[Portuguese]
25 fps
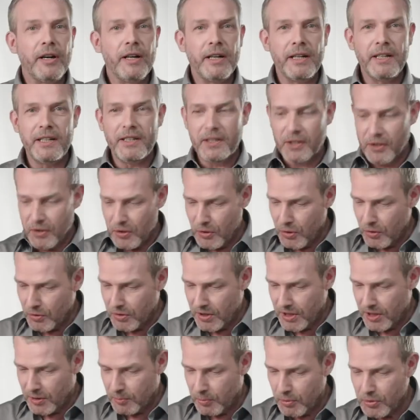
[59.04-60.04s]
Por fim,
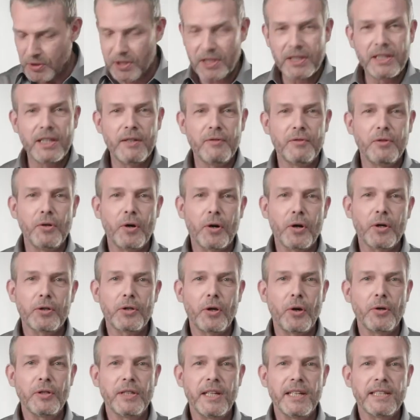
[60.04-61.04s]
o dispositivo de
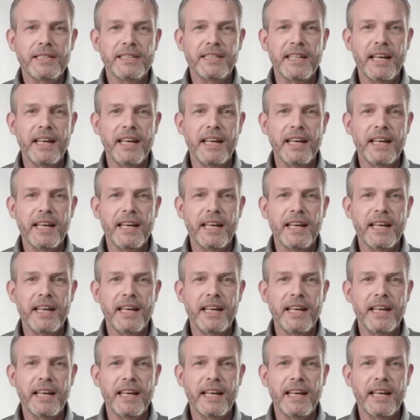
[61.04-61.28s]
recolha de